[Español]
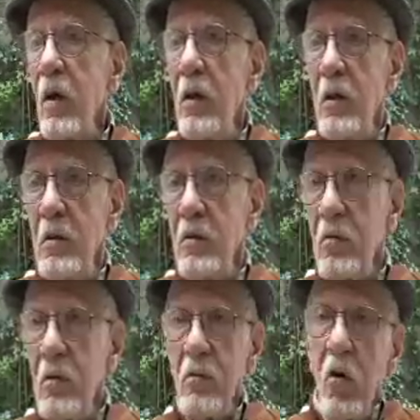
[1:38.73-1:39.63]
Y
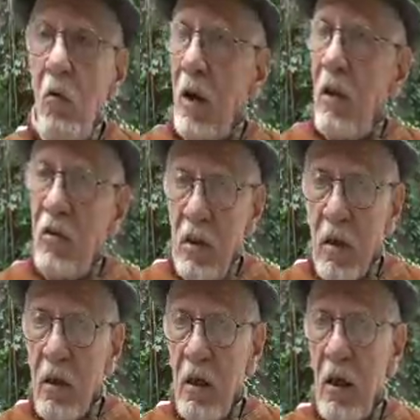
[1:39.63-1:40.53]
sobra decir
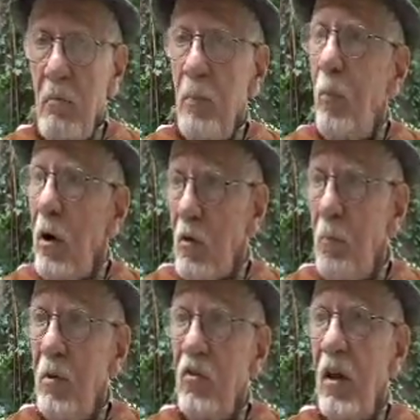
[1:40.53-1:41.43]
que tenía mi puesto
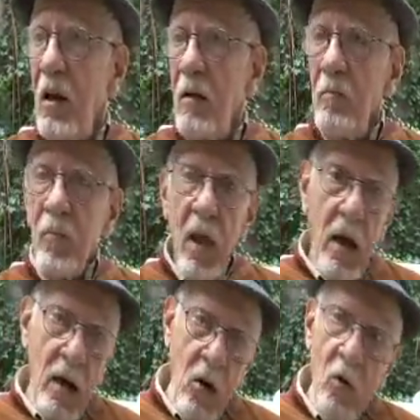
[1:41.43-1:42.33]
especial
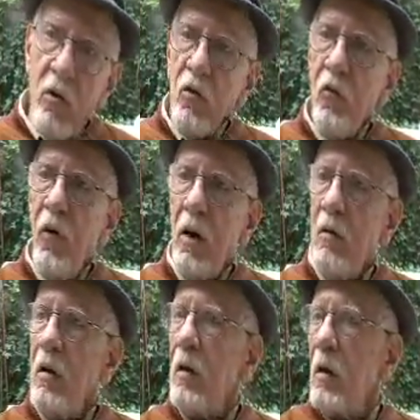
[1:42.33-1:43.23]
al lado del chofer,
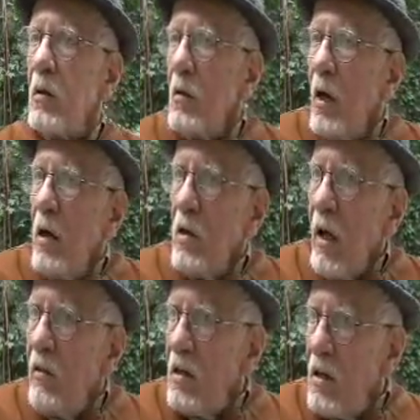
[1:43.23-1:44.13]
porque que ahí
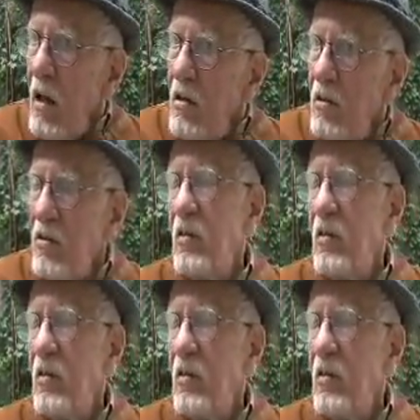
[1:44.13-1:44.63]
nadie, nadie se